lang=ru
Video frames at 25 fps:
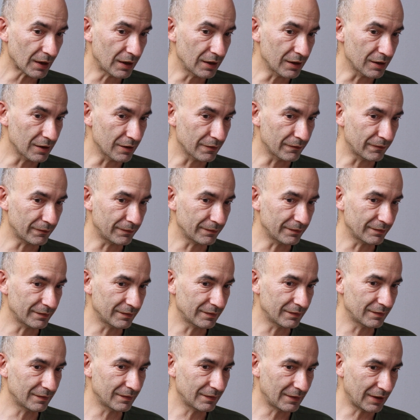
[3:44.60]
А,
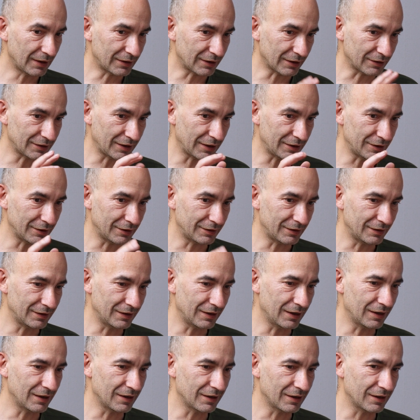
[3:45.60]
это, кстати,
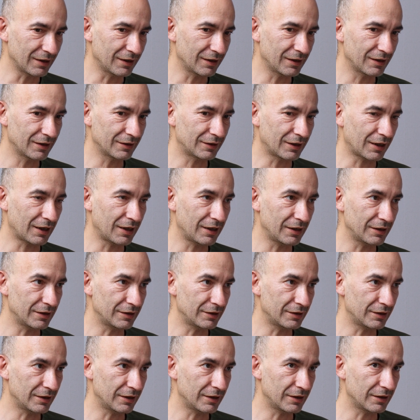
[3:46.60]
а,
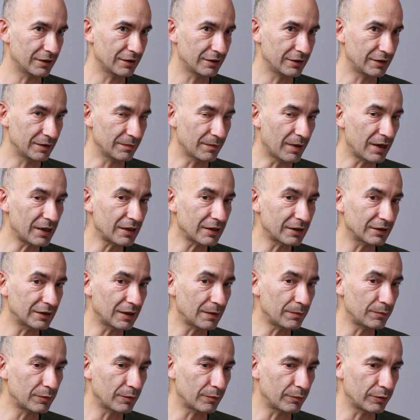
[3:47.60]
такая ремарка,
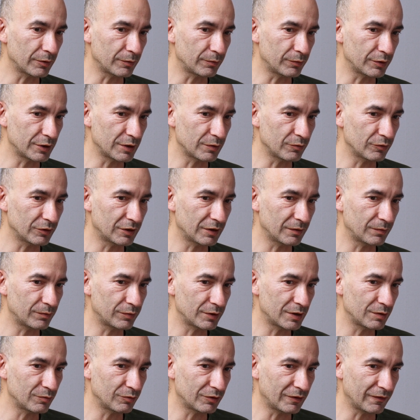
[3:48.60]
да, почему-то
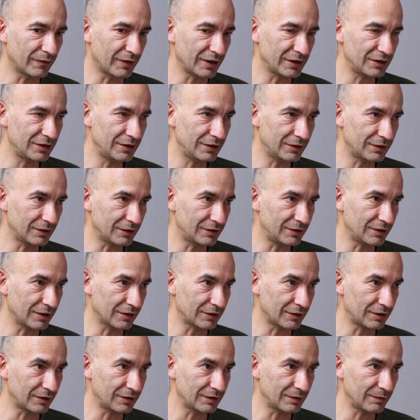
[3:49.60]
почему в России этот сектор